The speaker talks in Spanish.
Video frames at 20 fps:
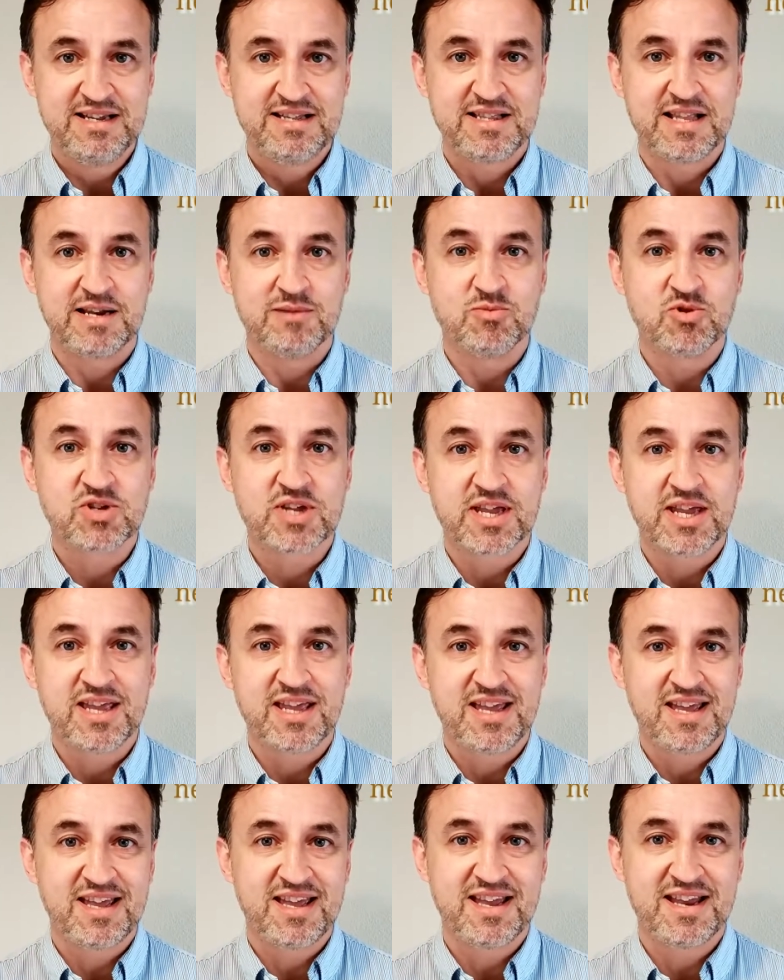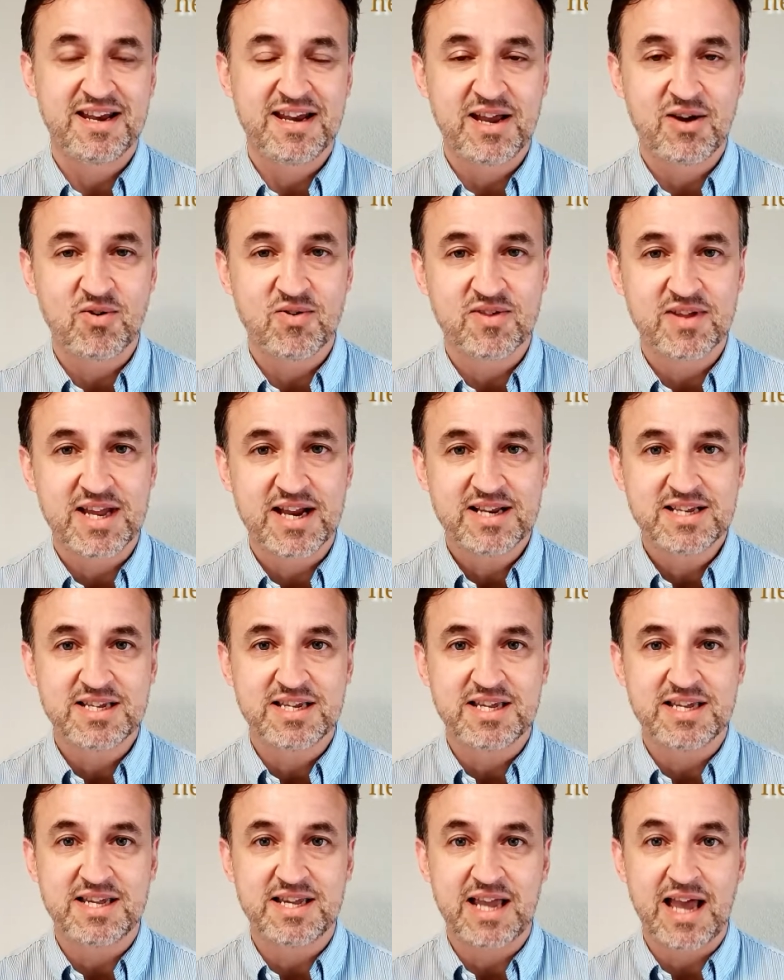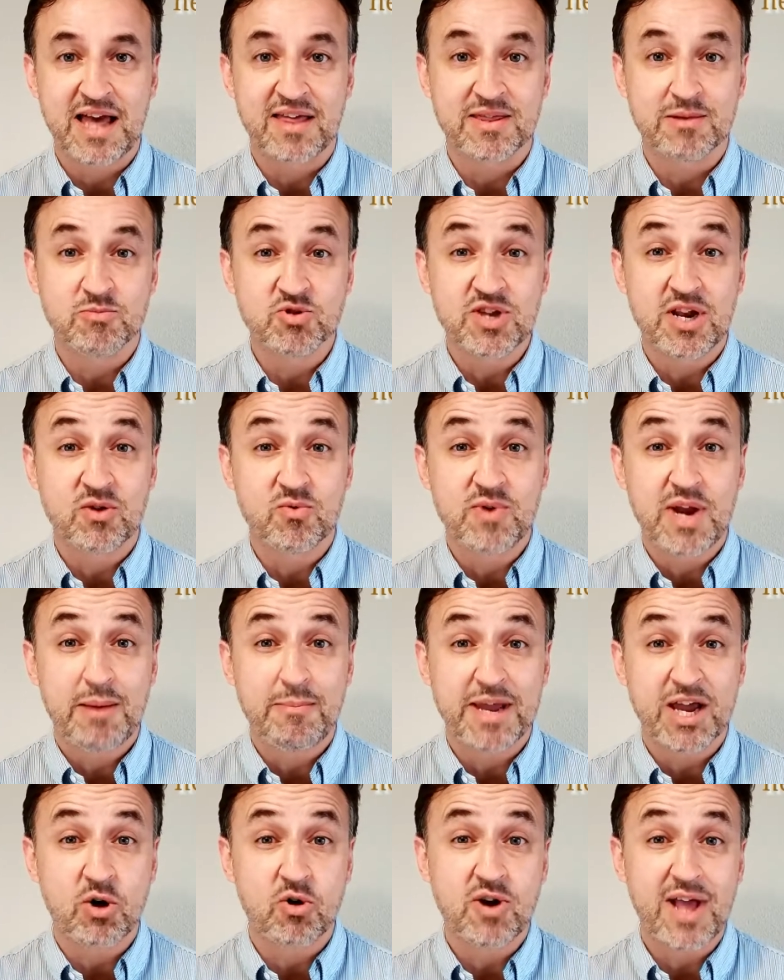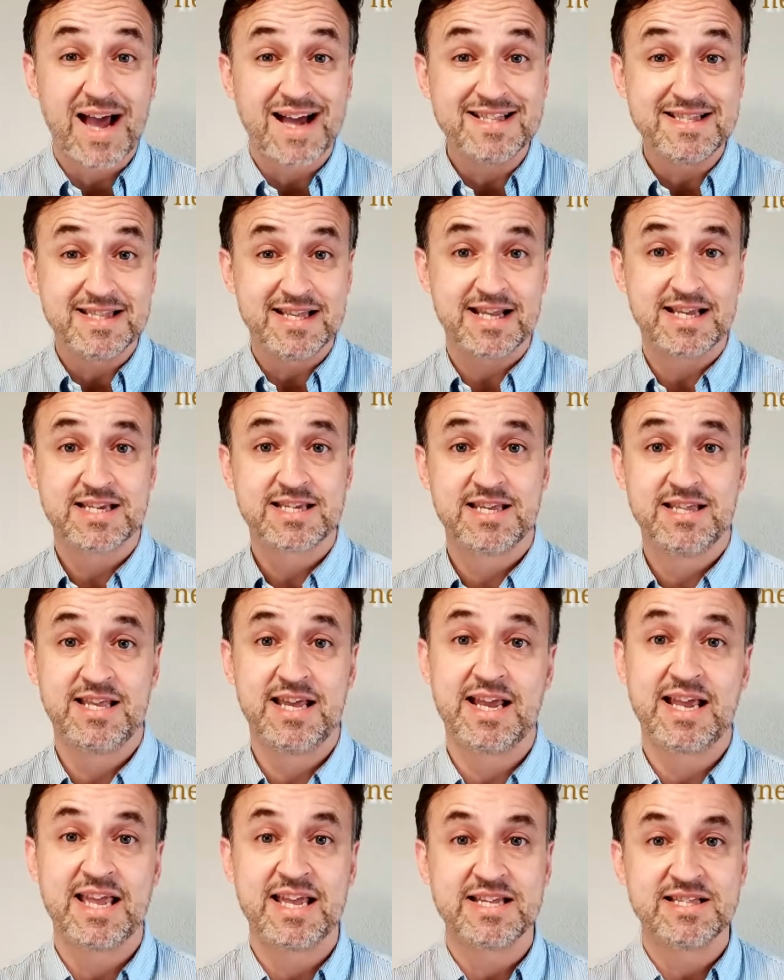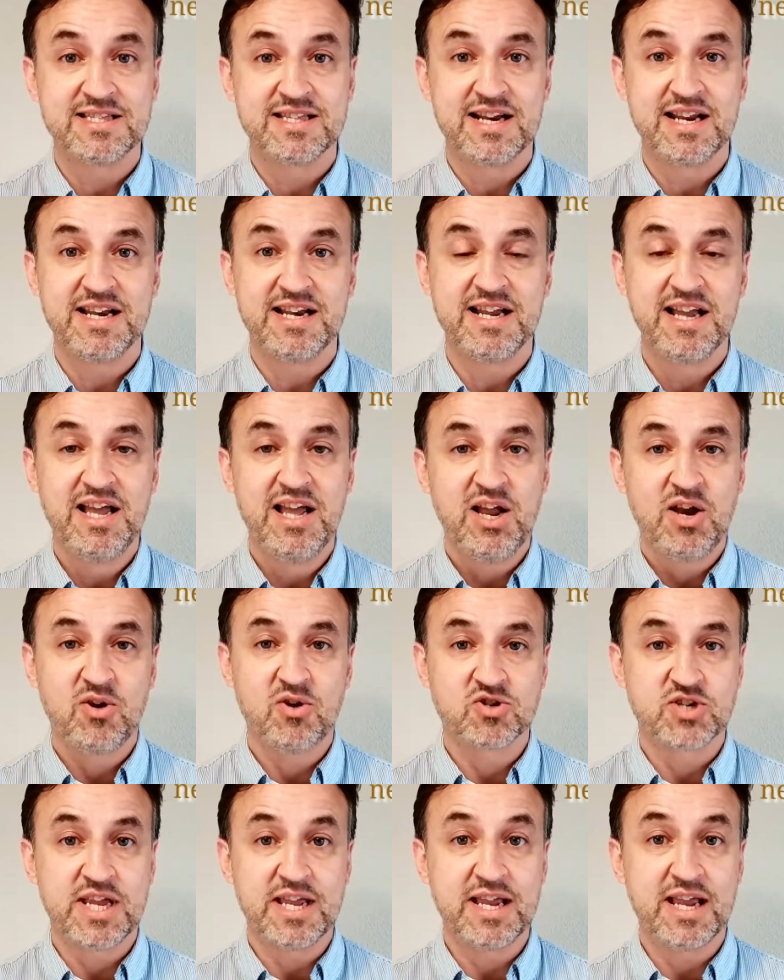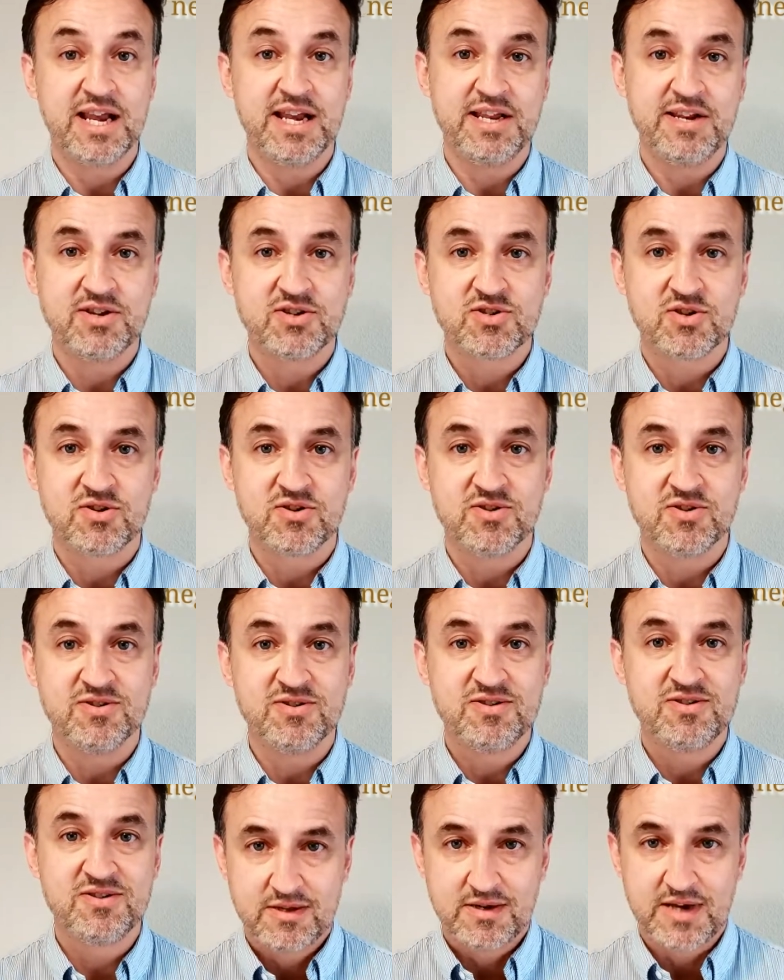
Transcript: Tenemos que negociar si hacemos alguna mejora antes de que entren los inquilinos o no.